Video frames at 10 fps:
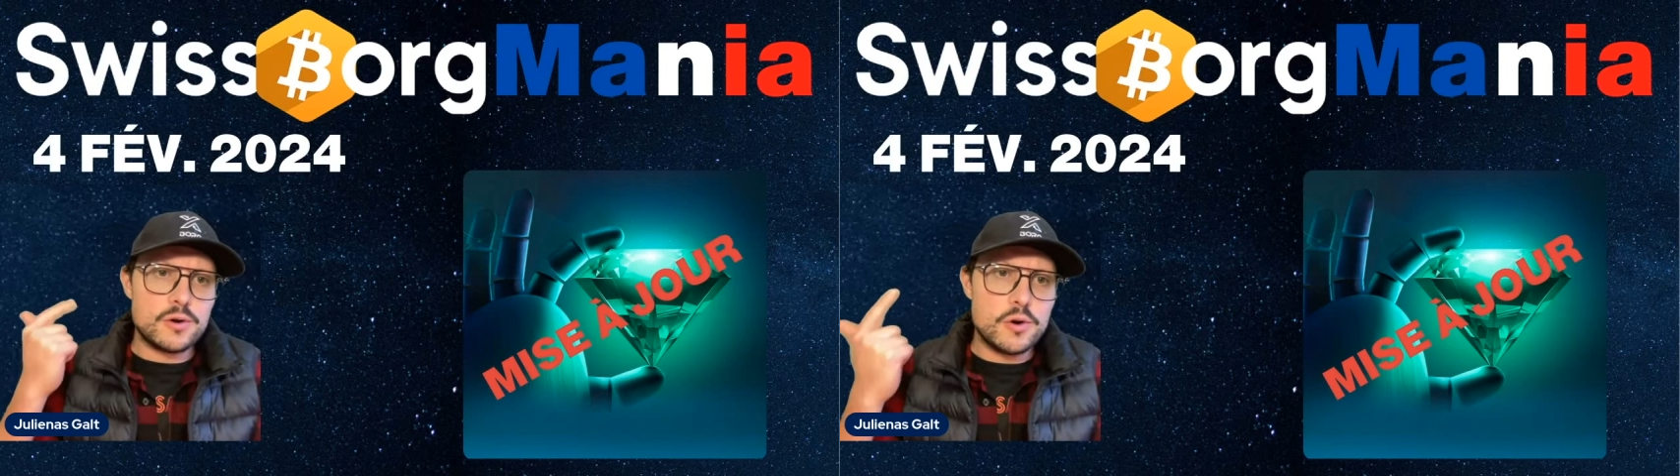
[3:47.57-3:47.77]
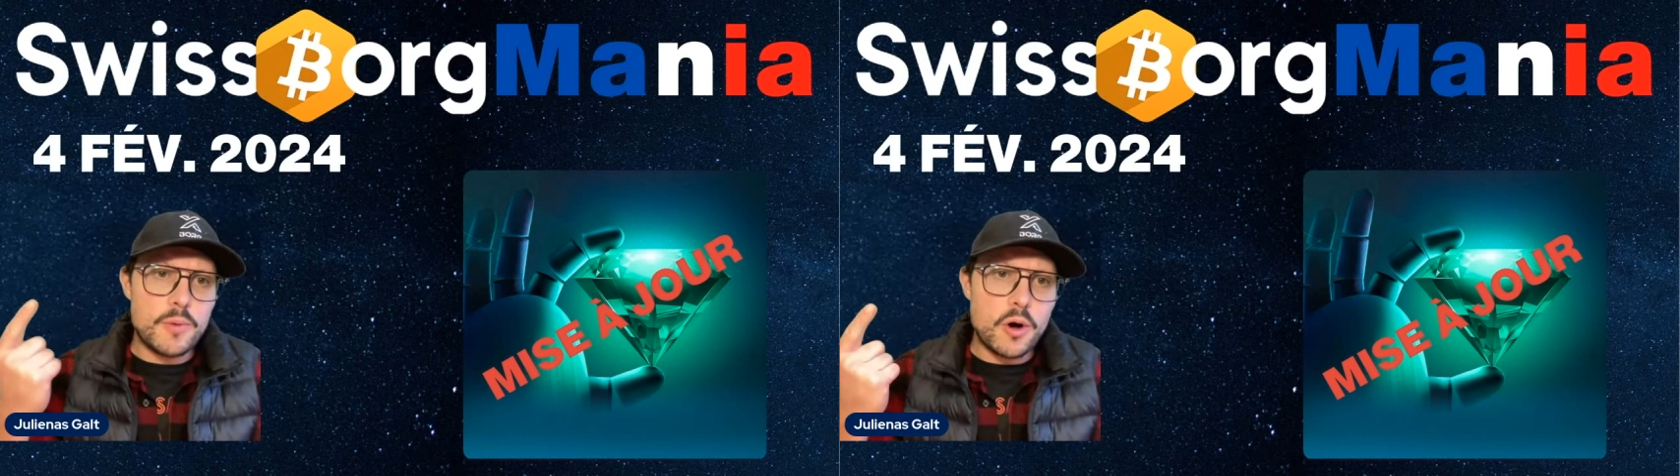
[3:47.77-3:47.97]

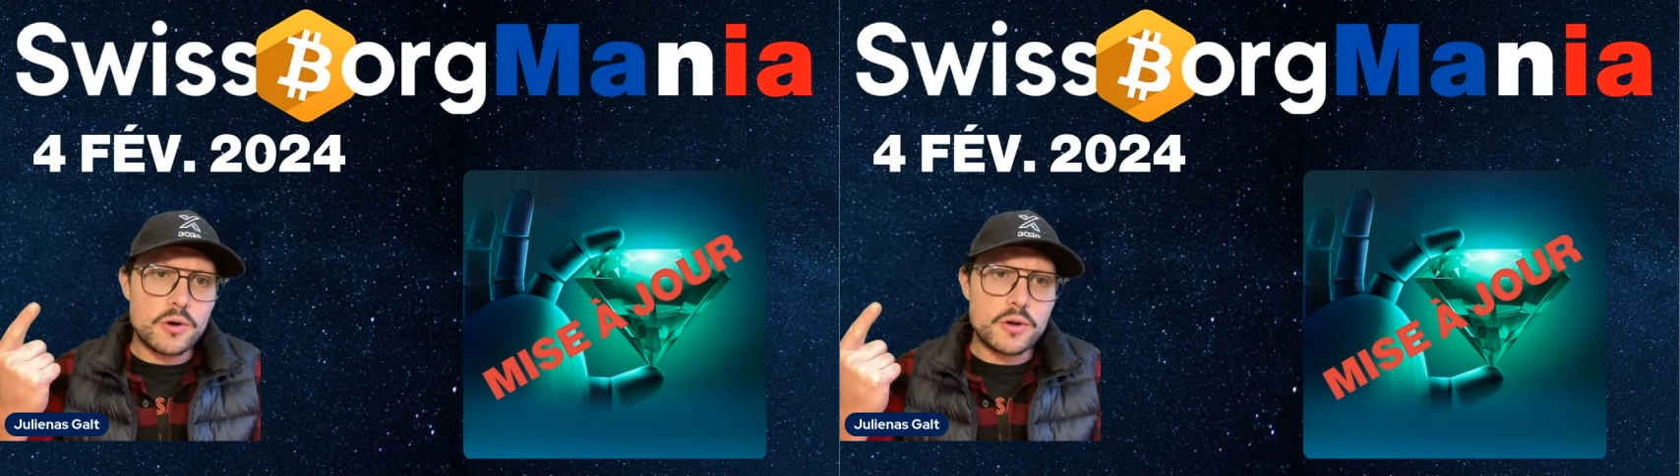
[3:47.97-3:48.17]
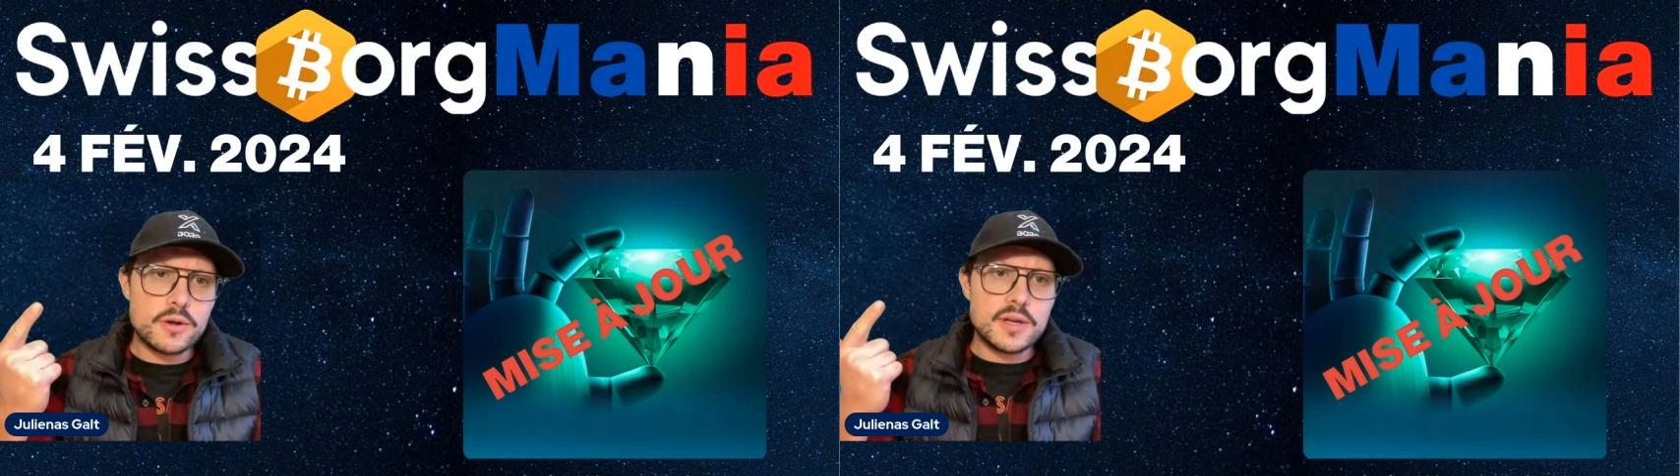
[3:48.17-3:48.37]
le
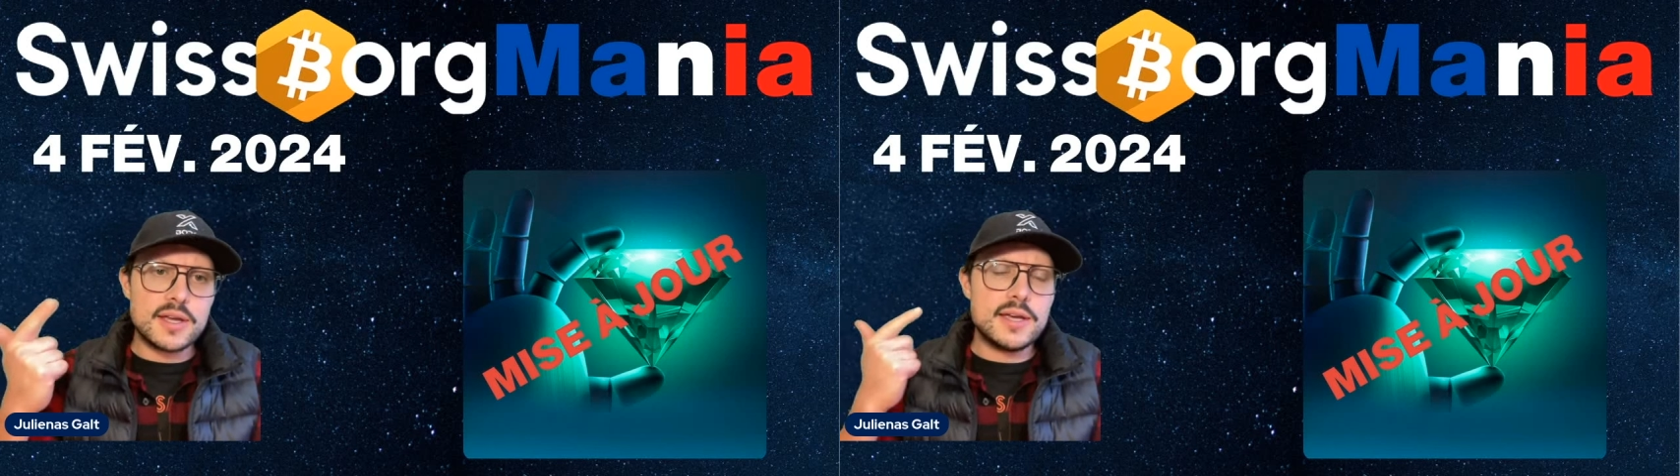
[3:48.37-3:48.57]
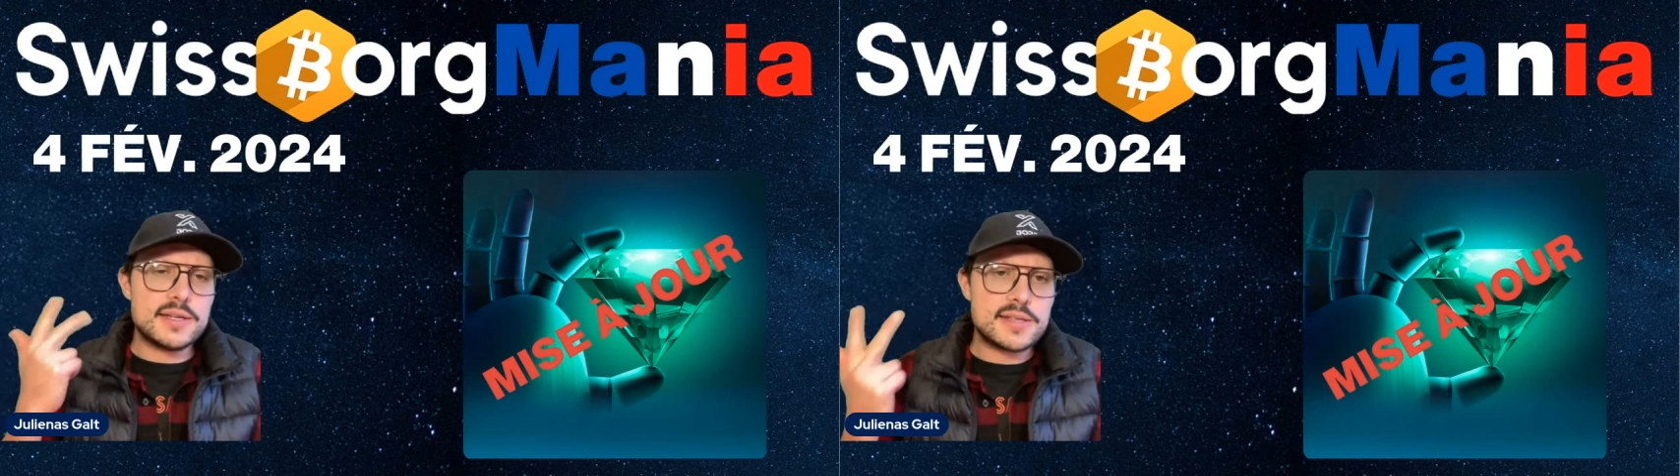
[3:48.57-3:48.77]
Borg
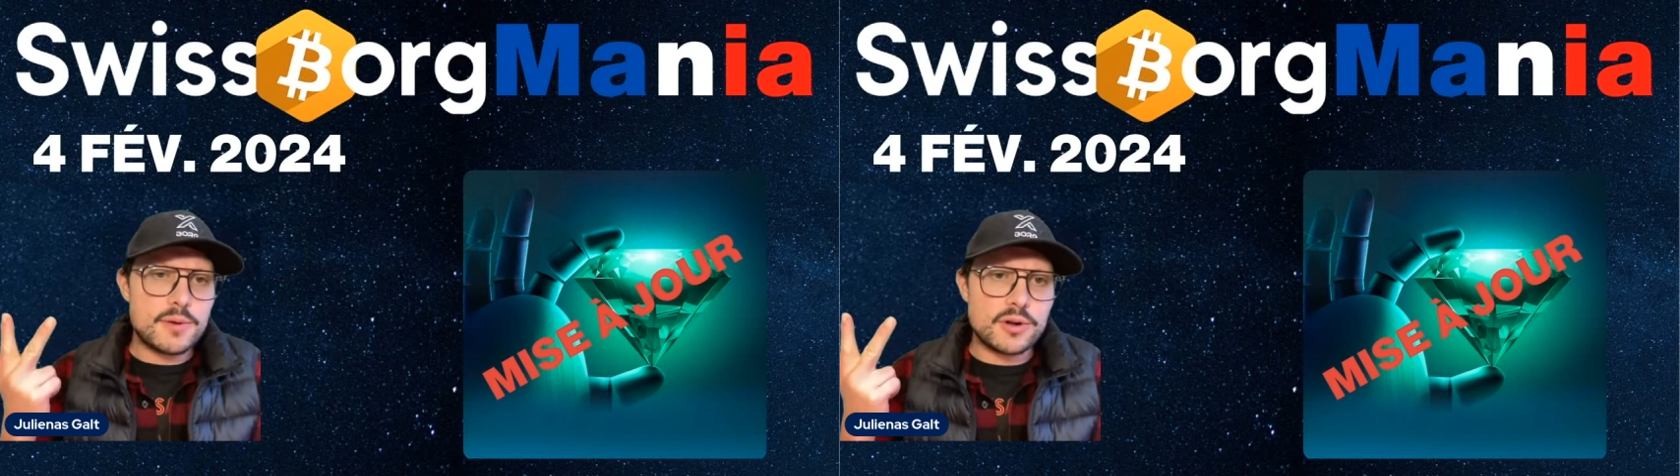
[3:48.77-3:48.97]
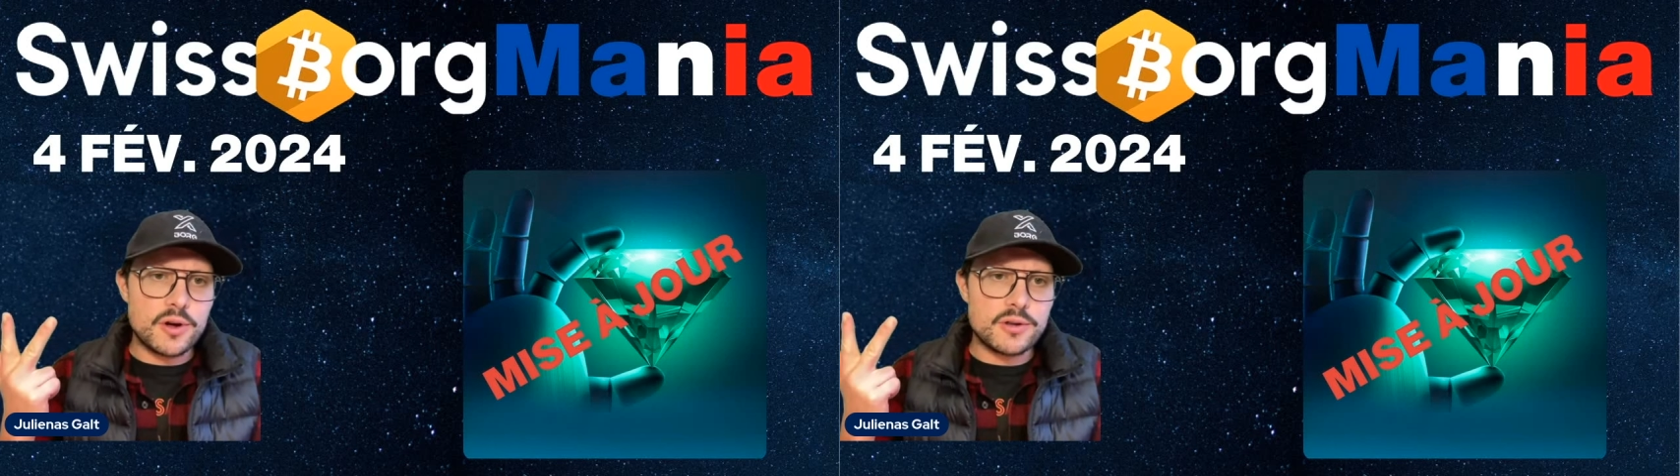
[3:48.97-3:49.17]
et les
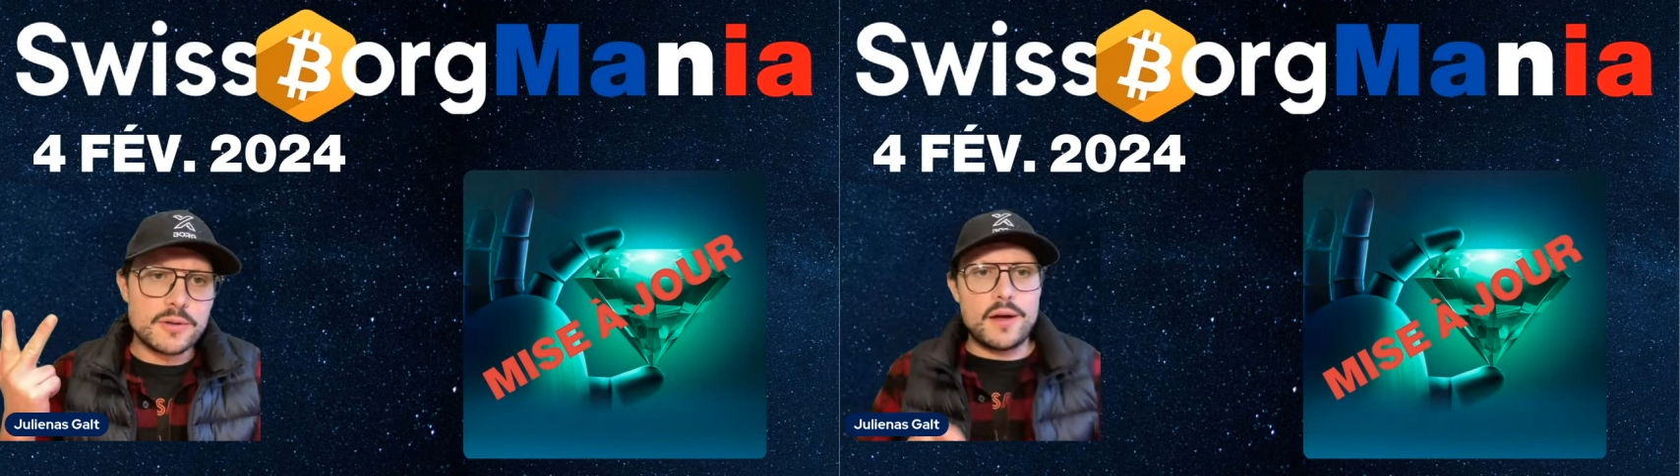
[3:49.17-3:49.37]
stablecoins,